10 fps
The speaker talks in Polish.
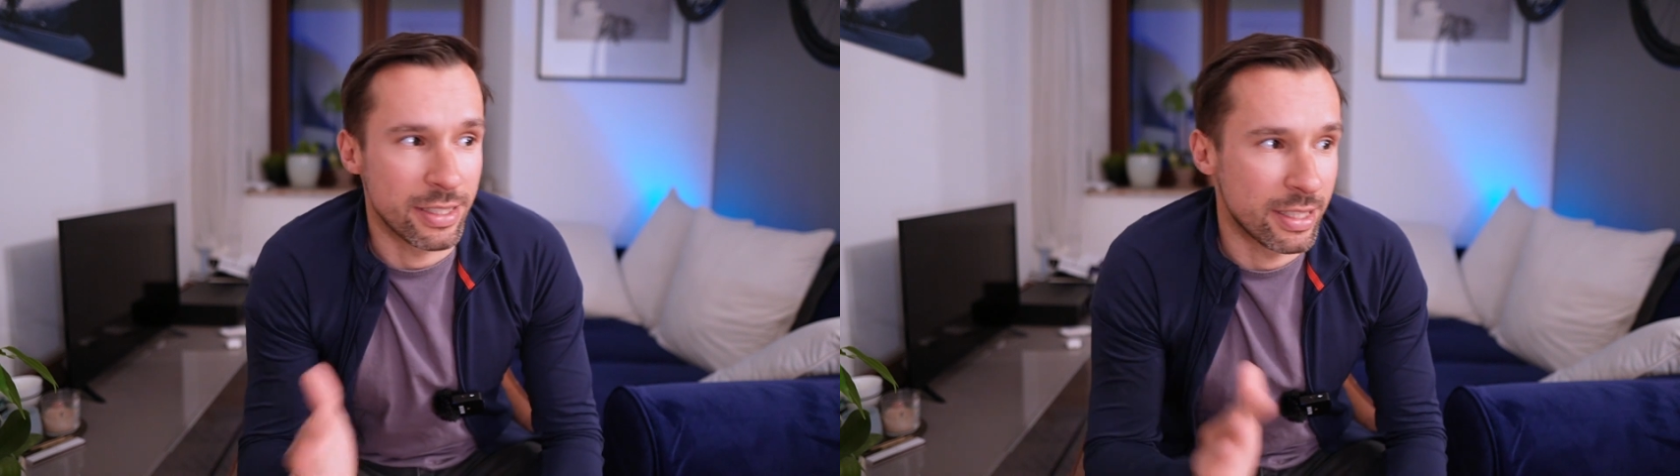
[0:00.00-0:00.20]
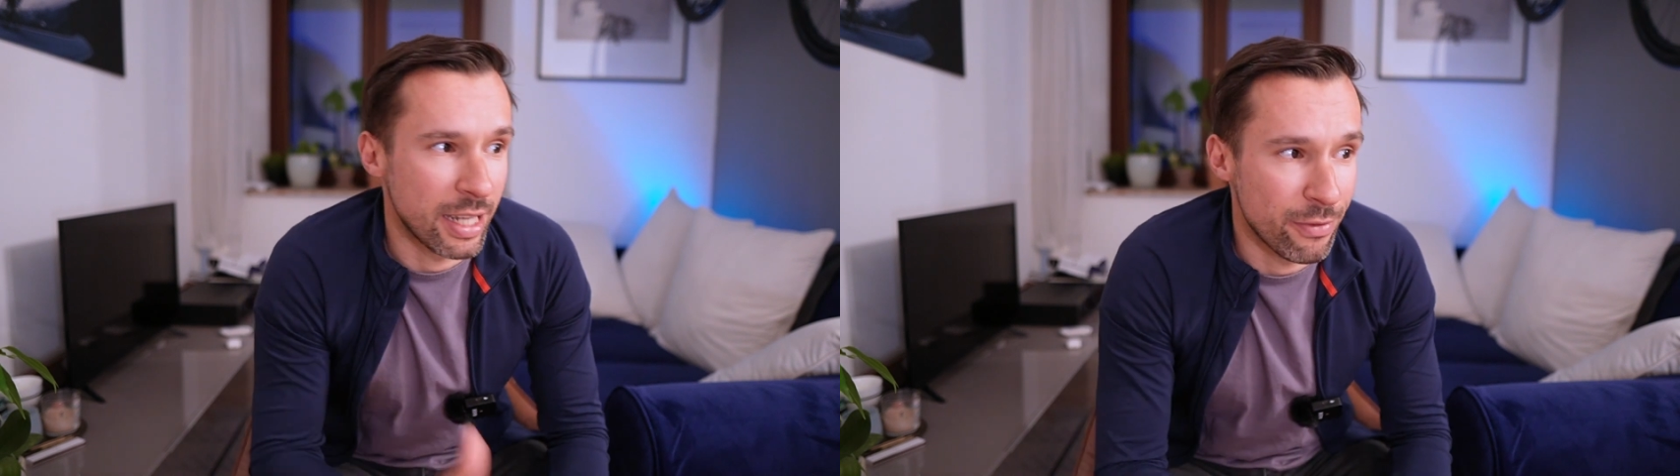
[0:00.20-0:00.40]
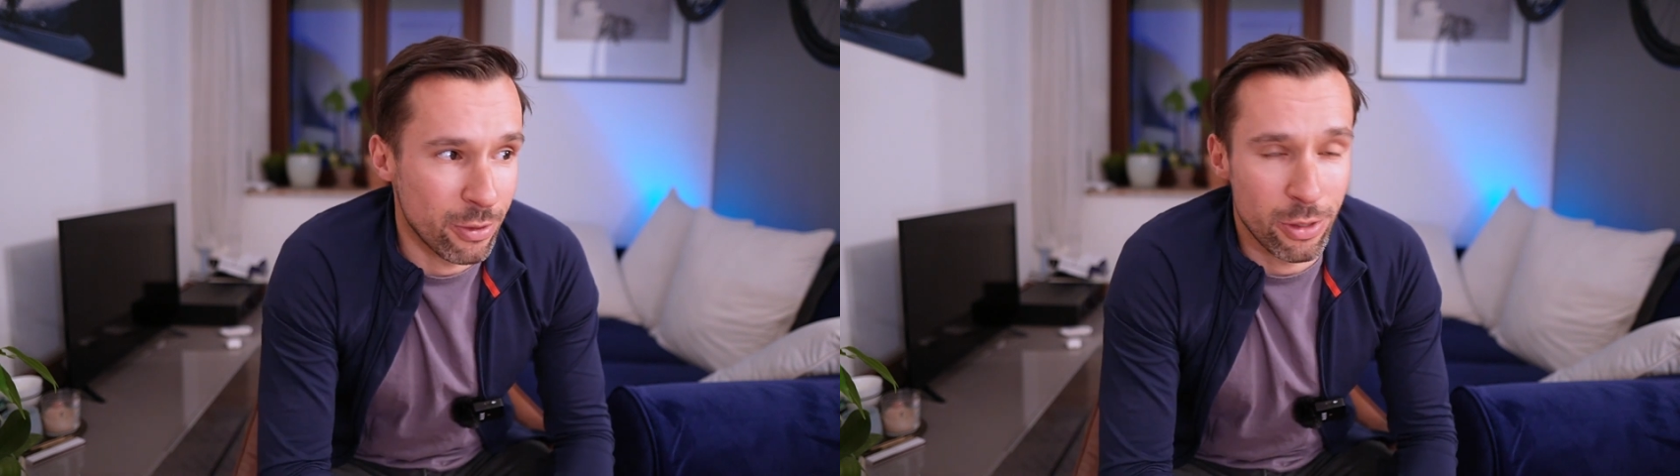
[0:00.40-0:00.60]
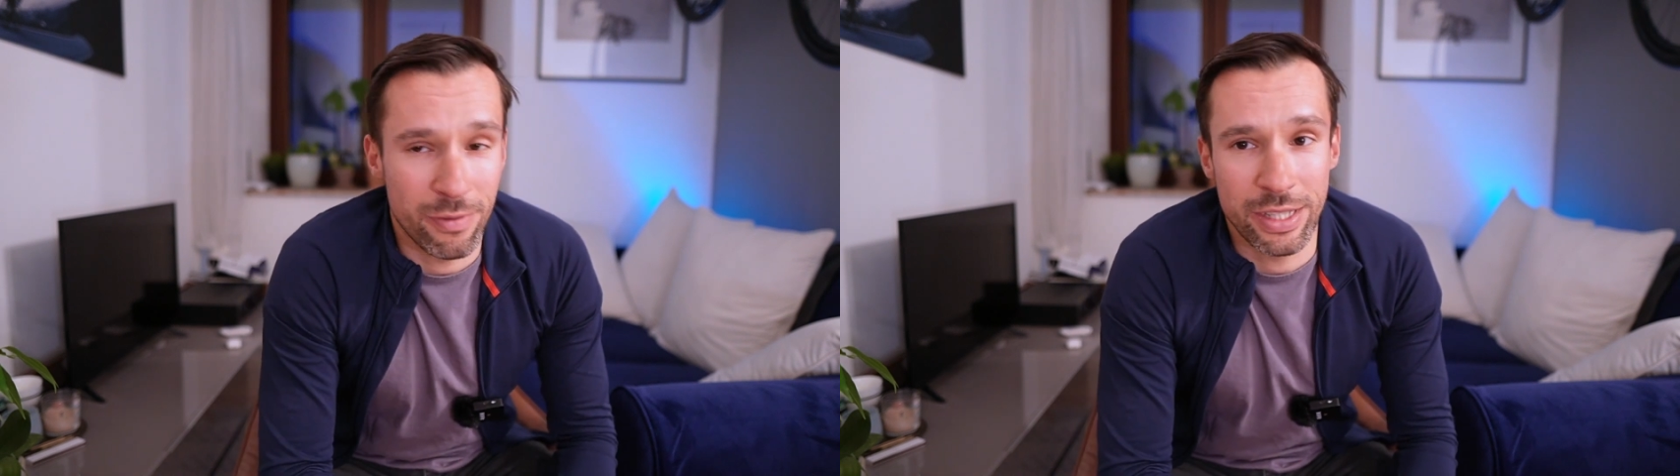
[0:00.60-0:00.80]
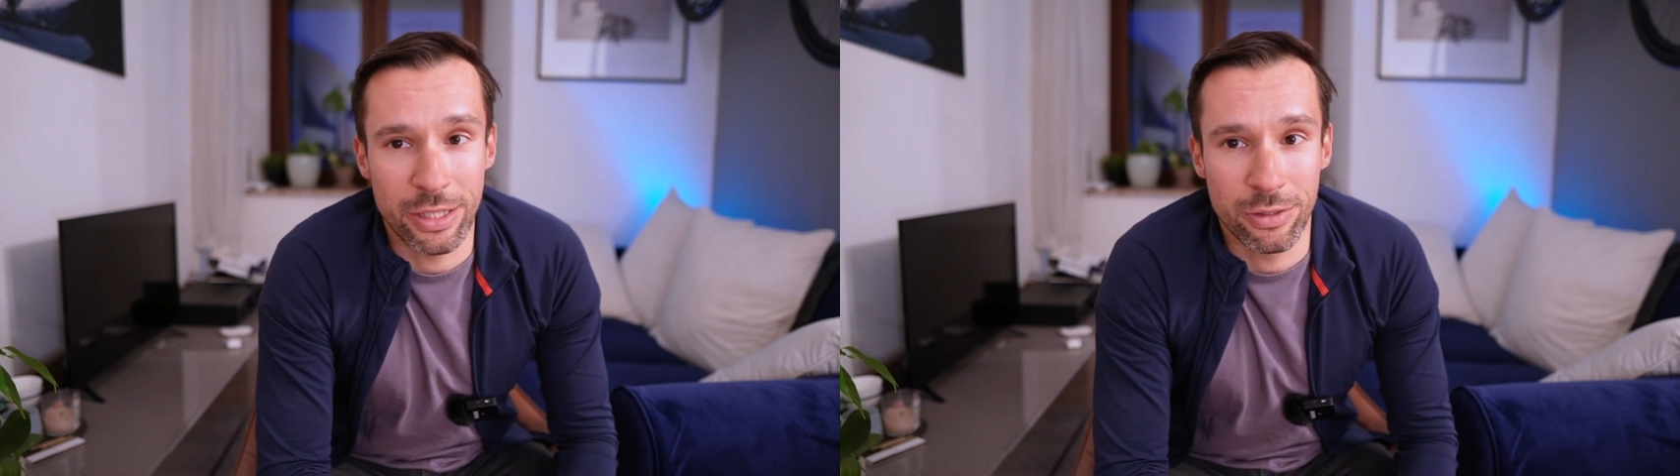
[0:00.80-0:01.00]
stref
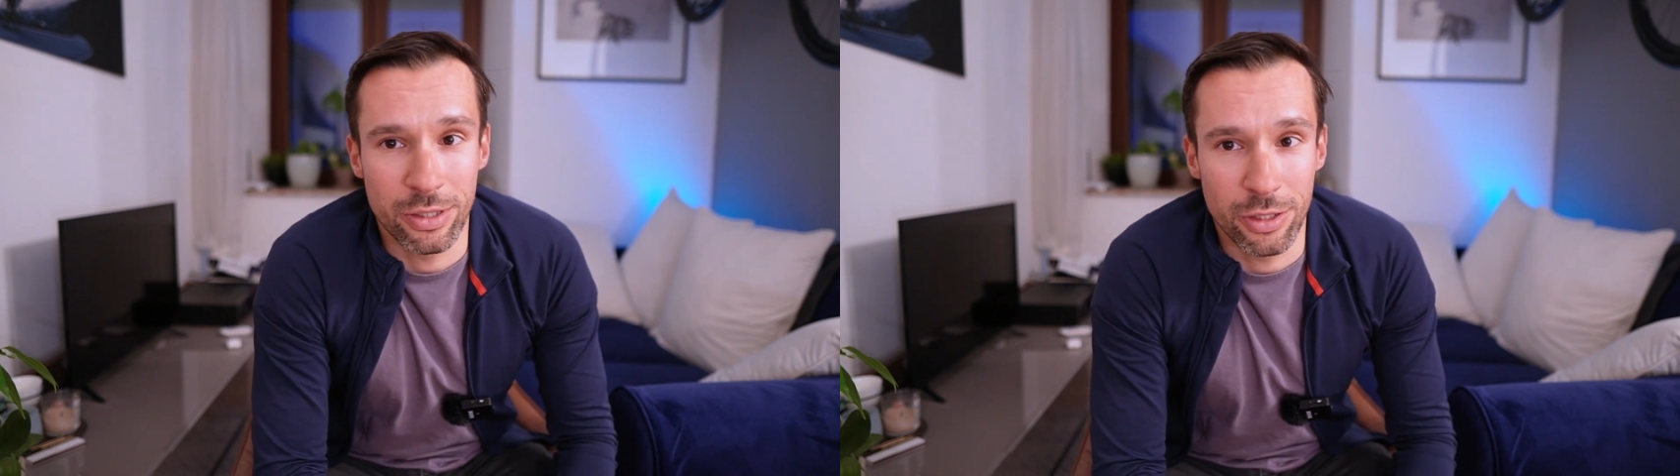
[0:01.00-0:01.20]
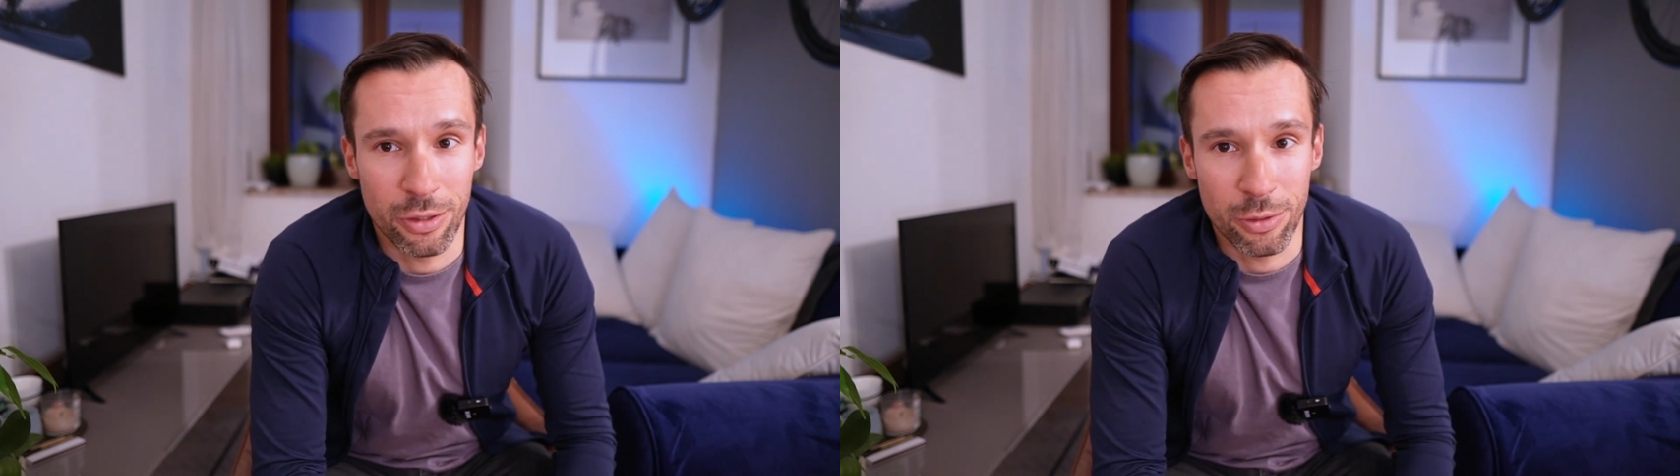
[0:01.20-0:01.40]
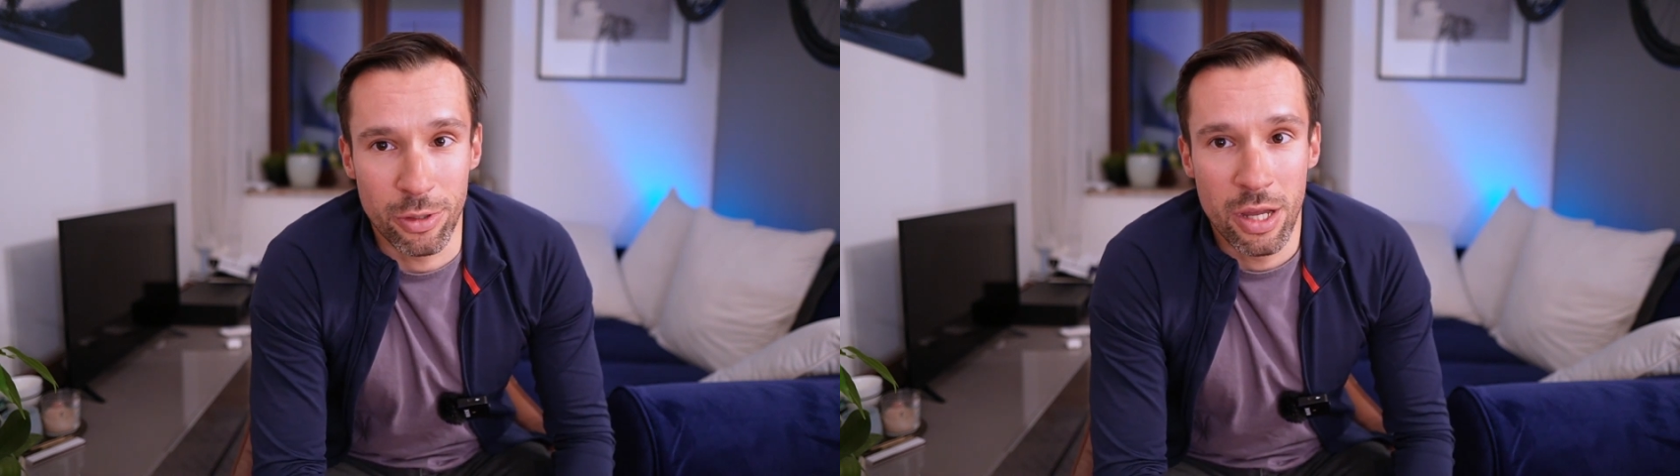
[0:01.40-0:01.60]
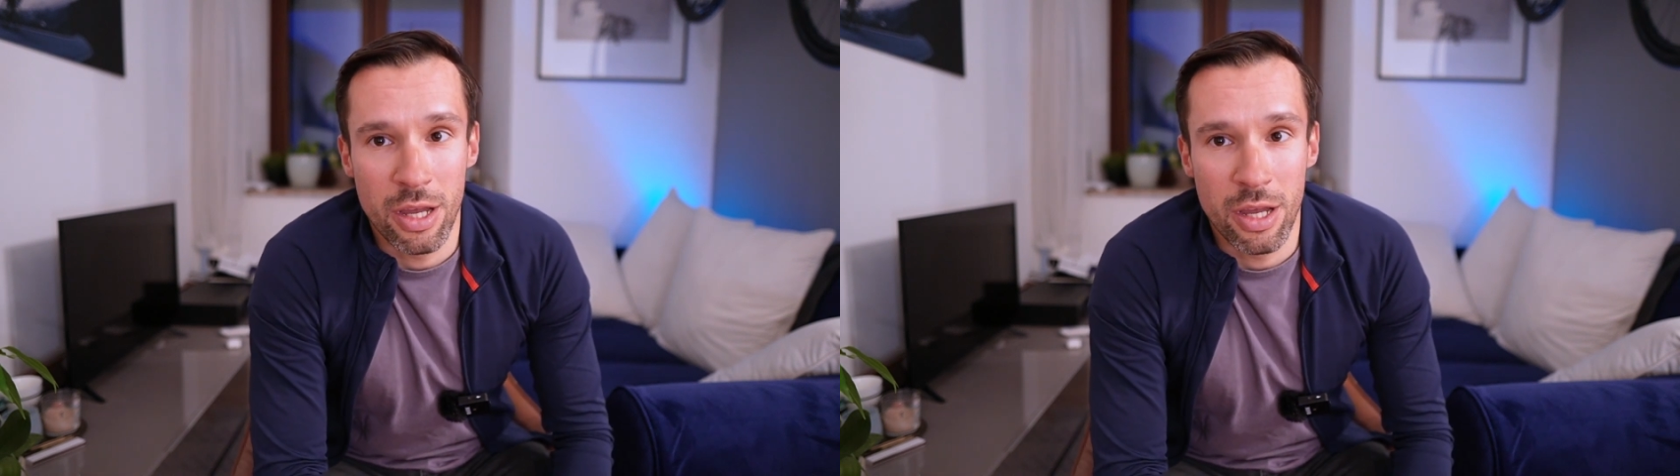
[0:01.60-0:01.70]
kontrolowanego zgniotu